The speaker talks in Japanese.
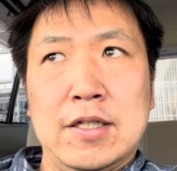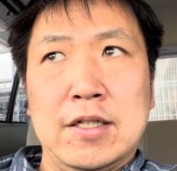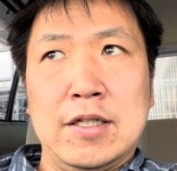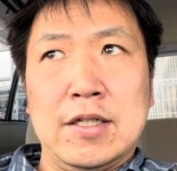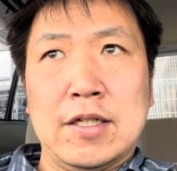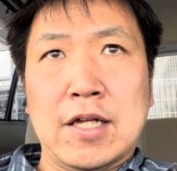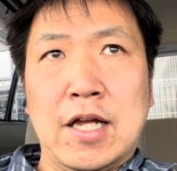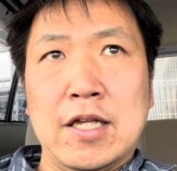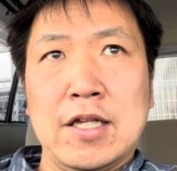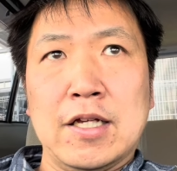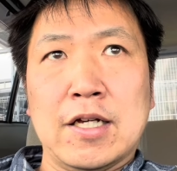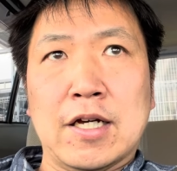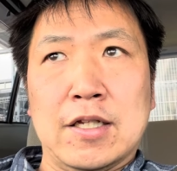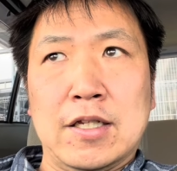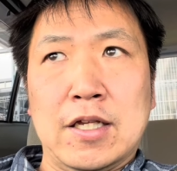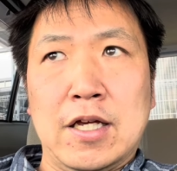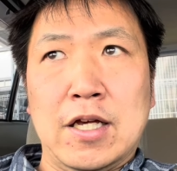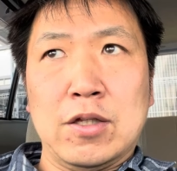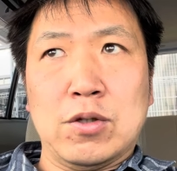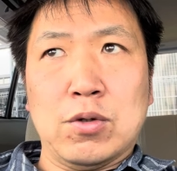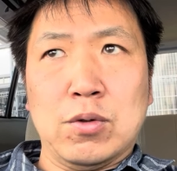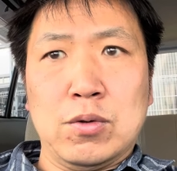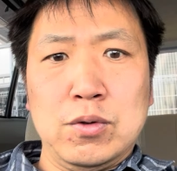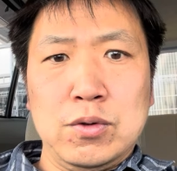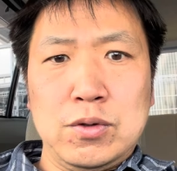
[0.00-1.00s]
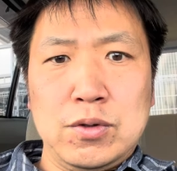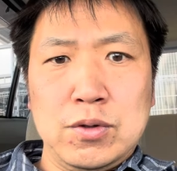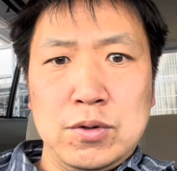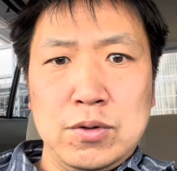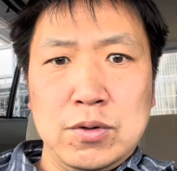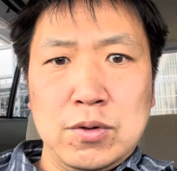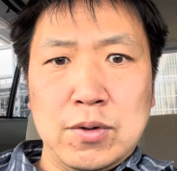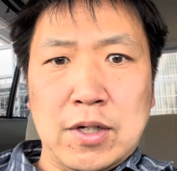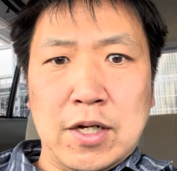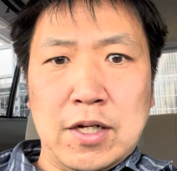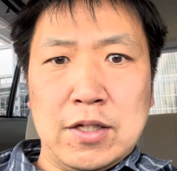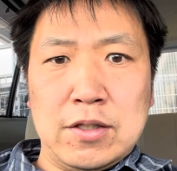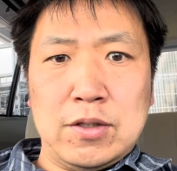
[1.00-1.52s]
何かね得する
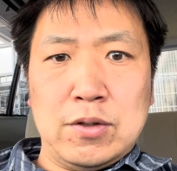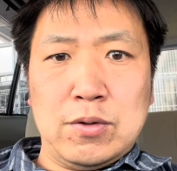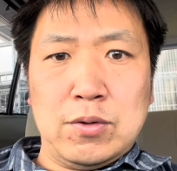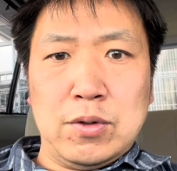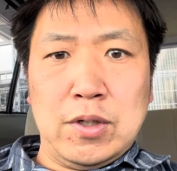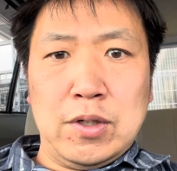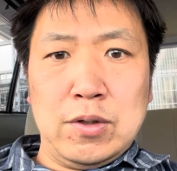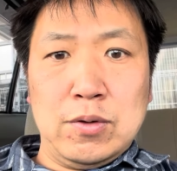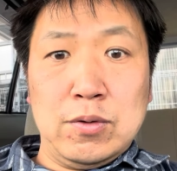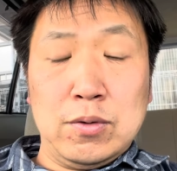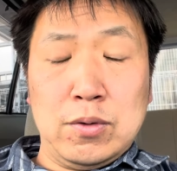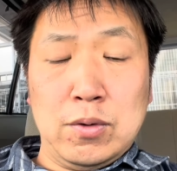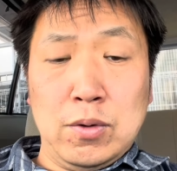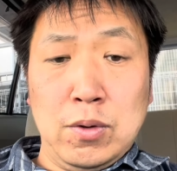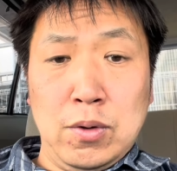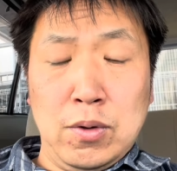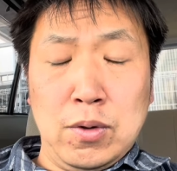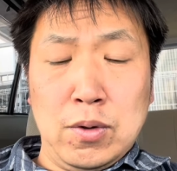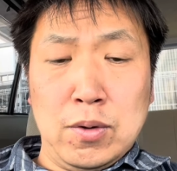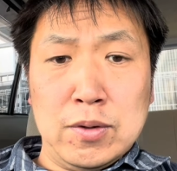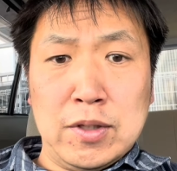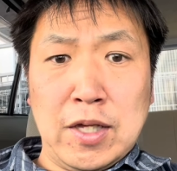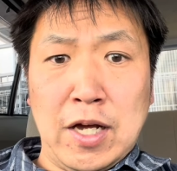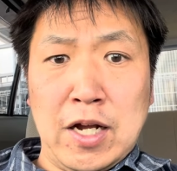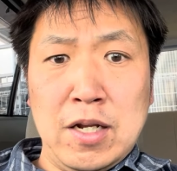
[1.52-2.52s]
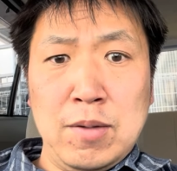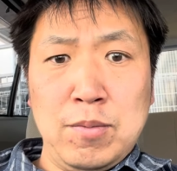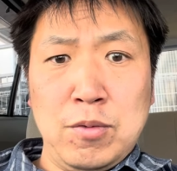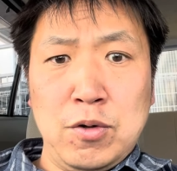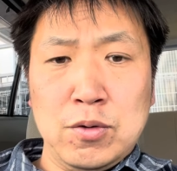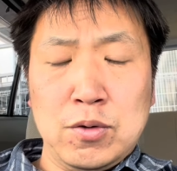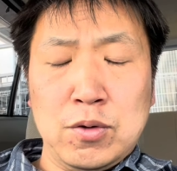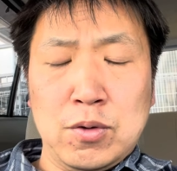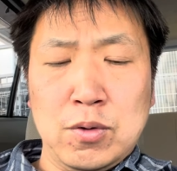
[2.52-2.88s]
のかっていうと誰も